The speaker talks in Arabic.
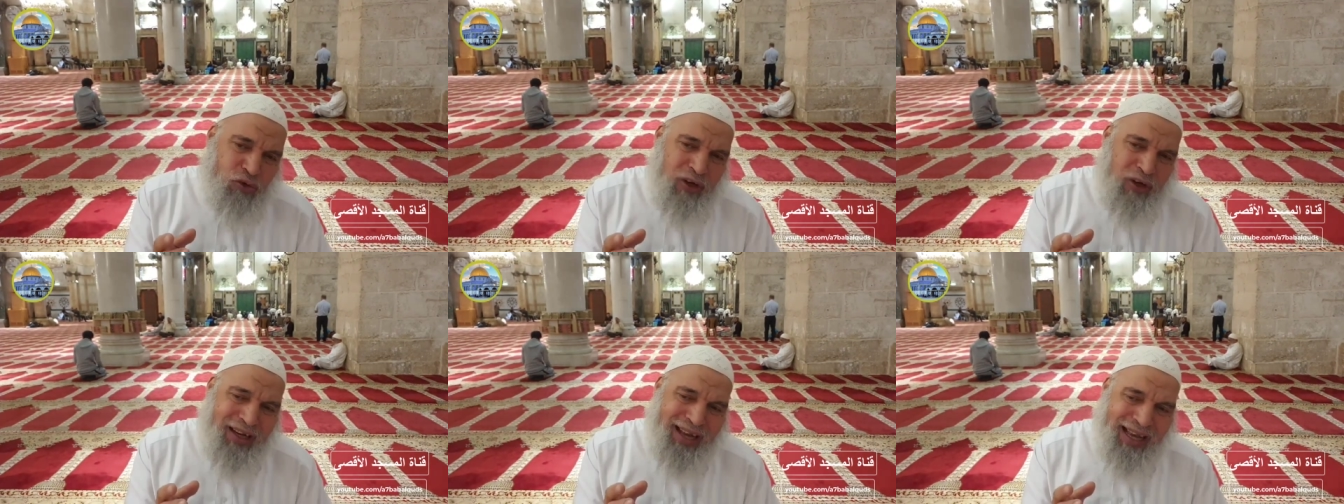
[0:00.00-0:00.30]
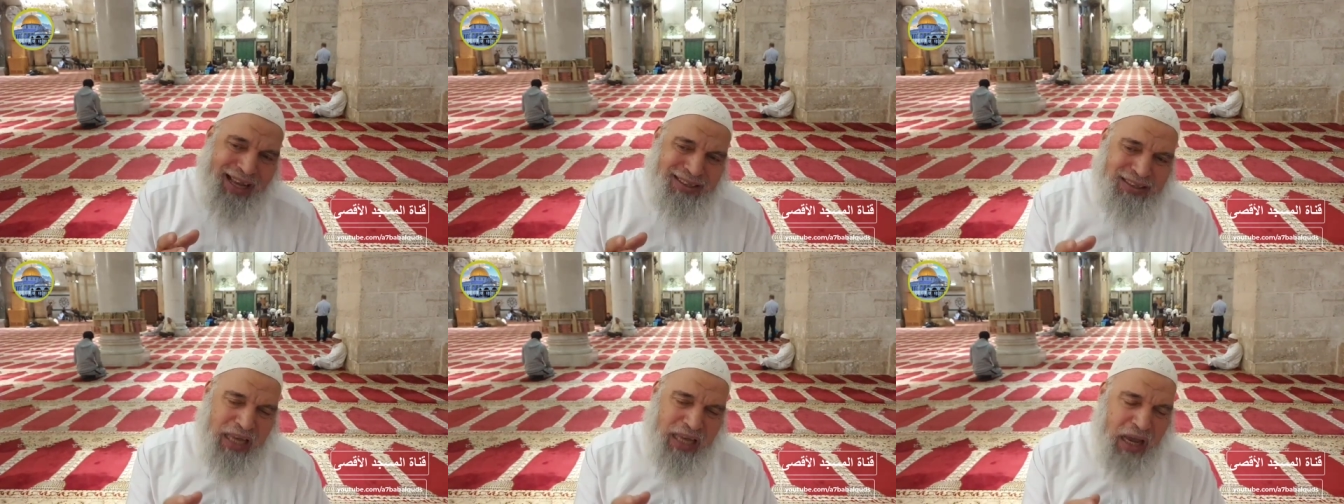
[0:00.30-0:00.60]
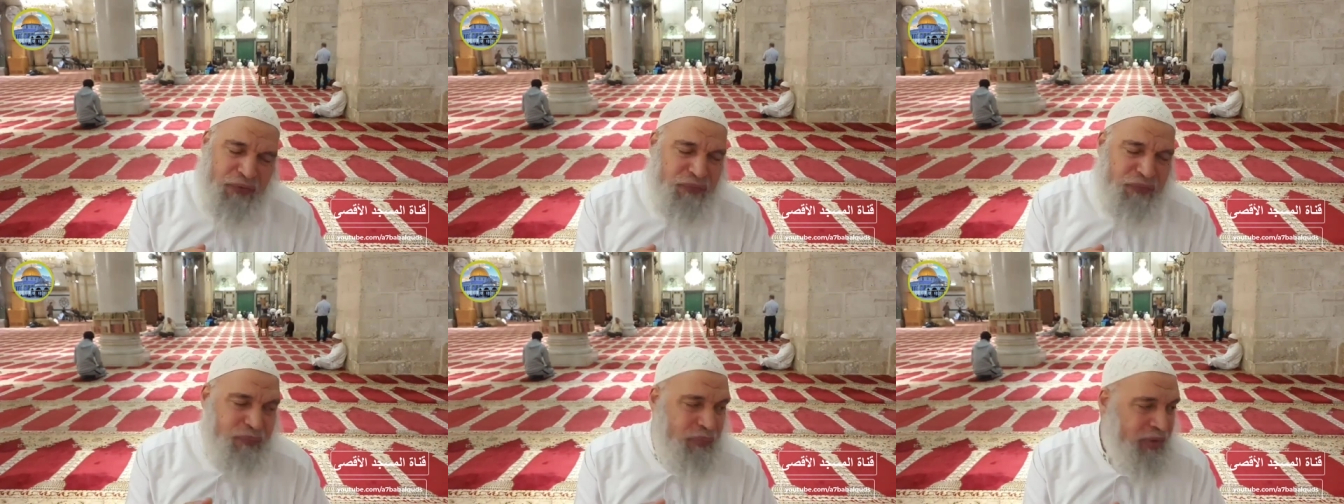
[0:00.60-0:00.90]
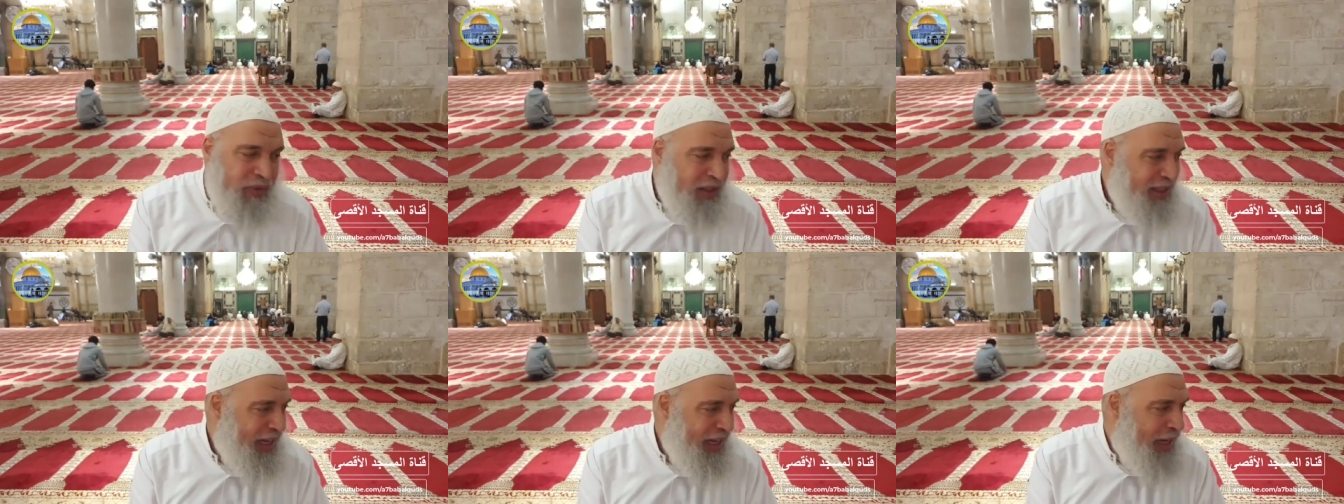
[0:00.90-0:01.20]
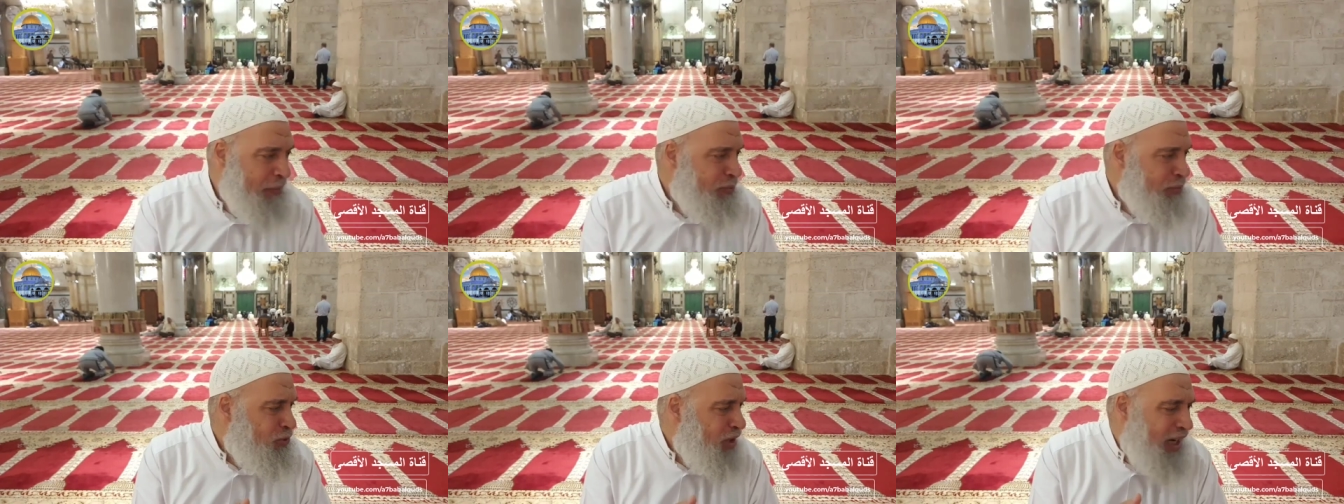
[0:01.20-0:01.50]
وللأسف
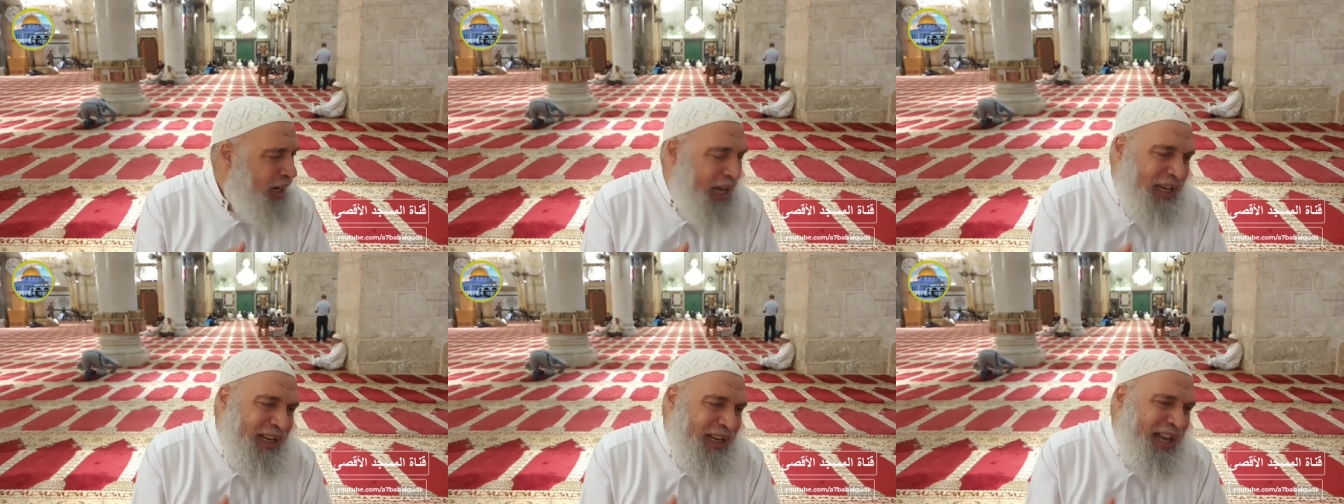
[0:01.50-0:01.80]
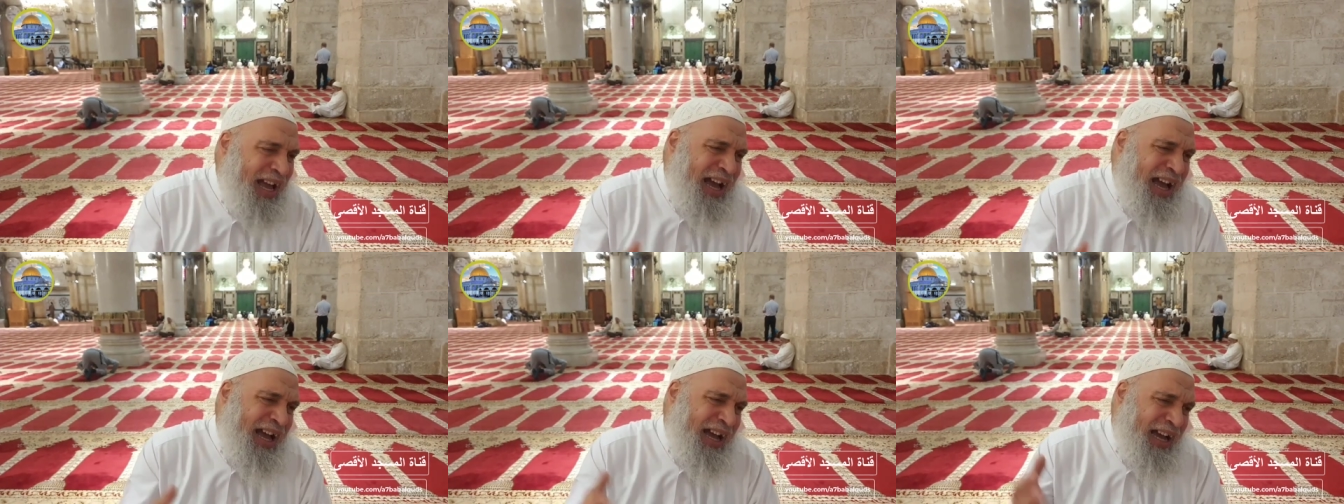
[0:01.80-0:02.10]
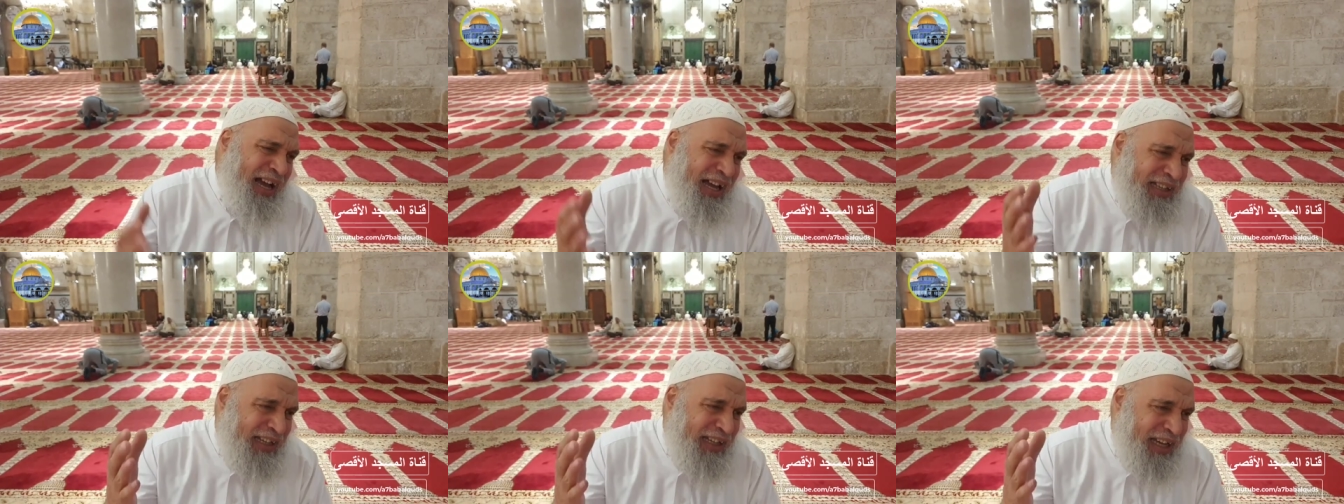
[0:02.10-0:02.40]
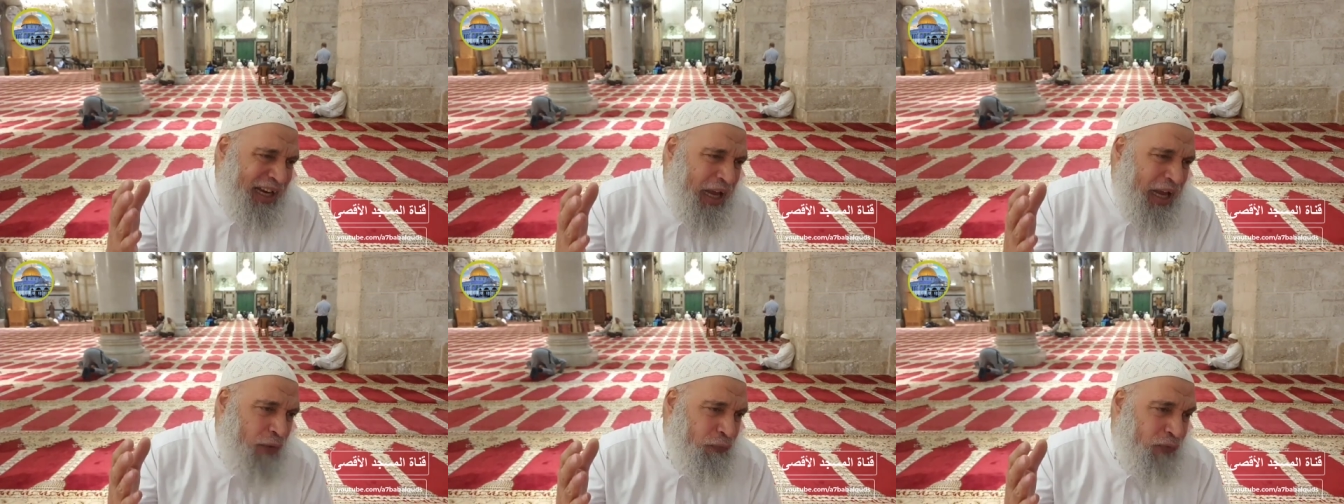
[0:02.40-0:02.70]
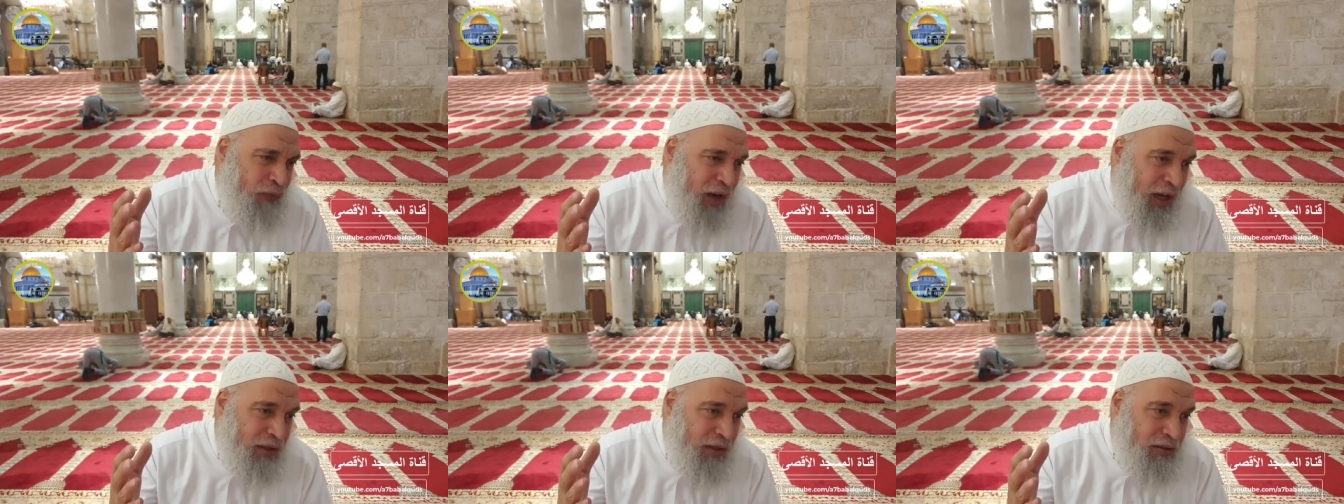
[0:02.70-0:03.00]
يعني بتقول لك لا هذا كلام
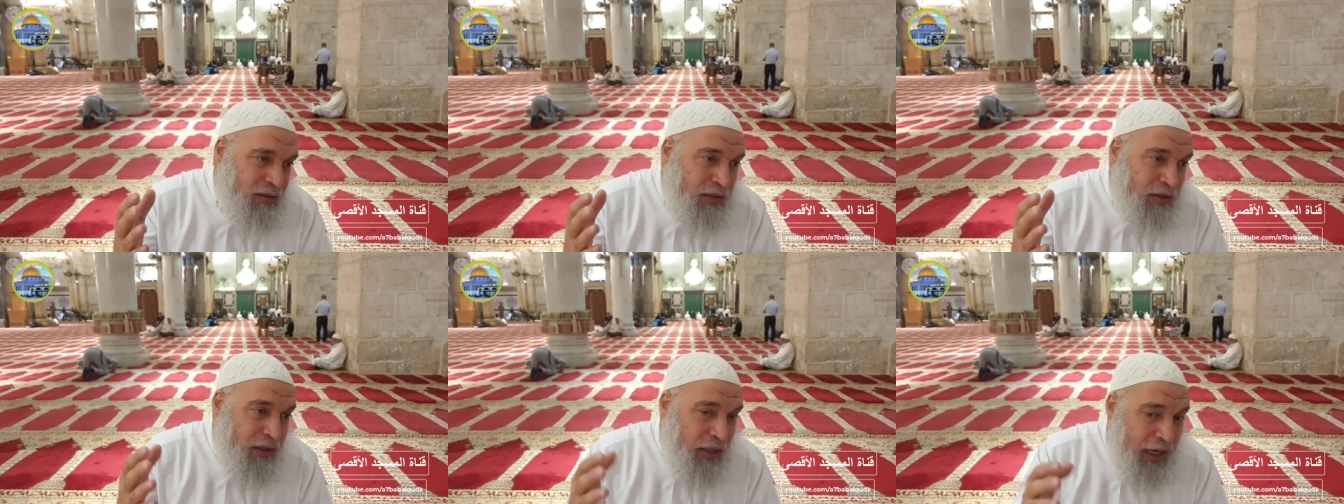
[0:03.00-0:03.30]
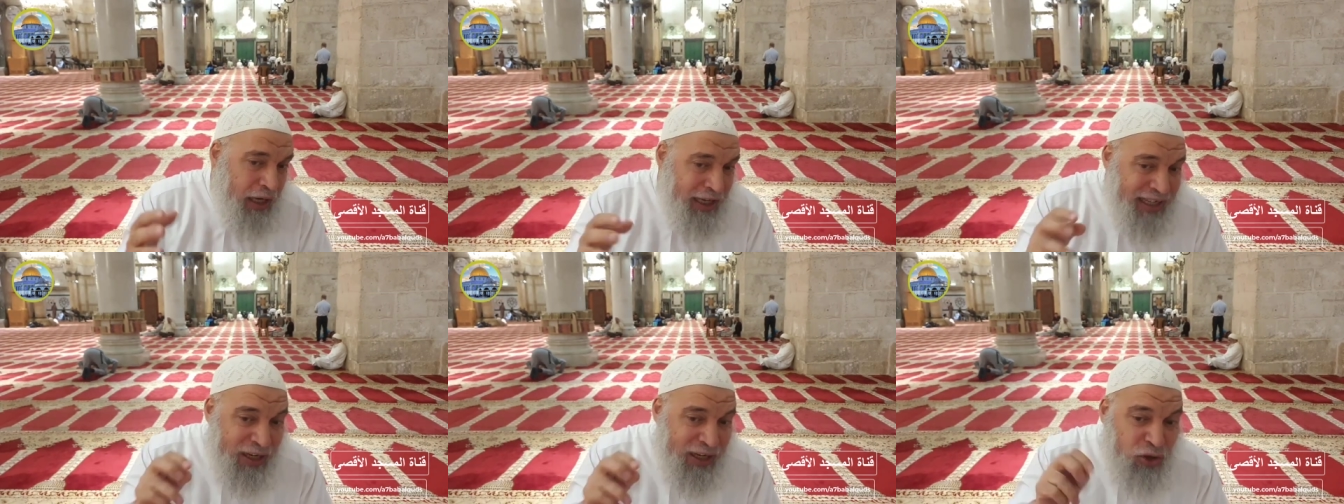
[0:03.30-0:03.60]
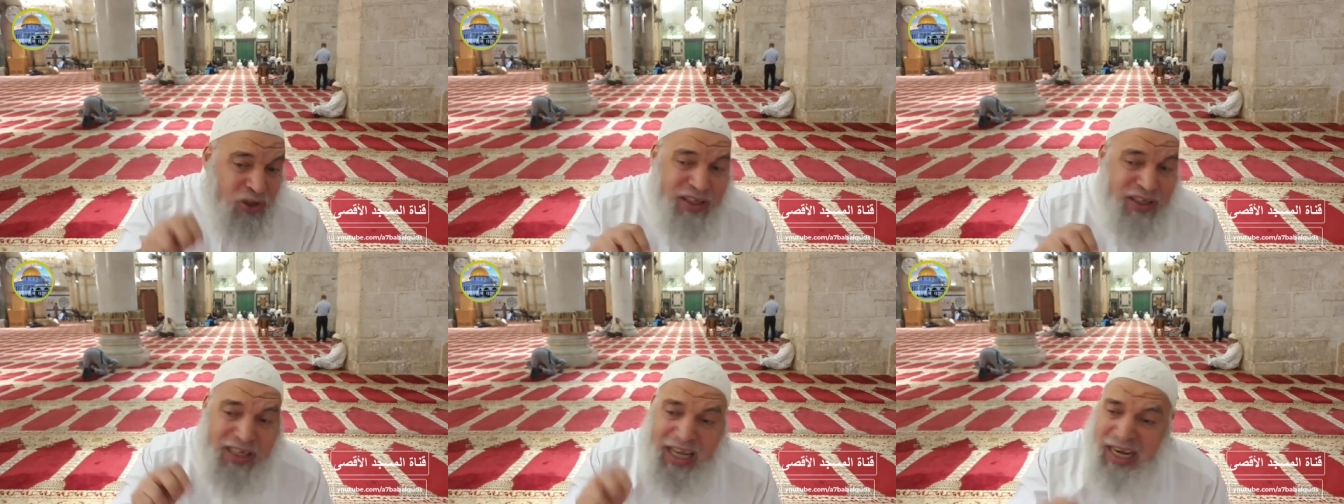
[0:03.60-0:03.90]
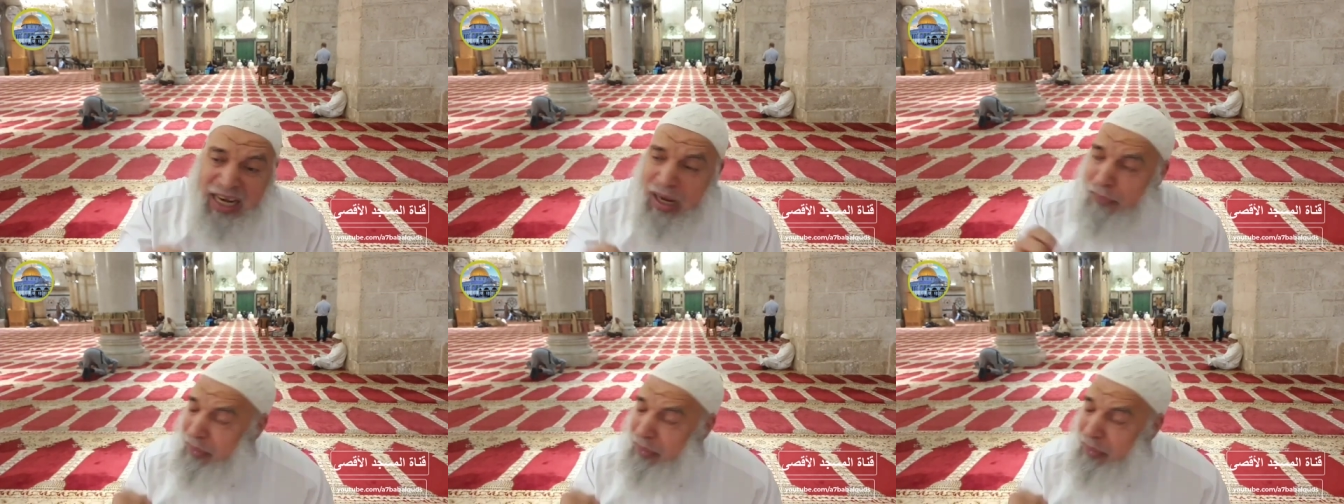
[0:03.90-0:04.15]
فاضي نحن يعني نتكلم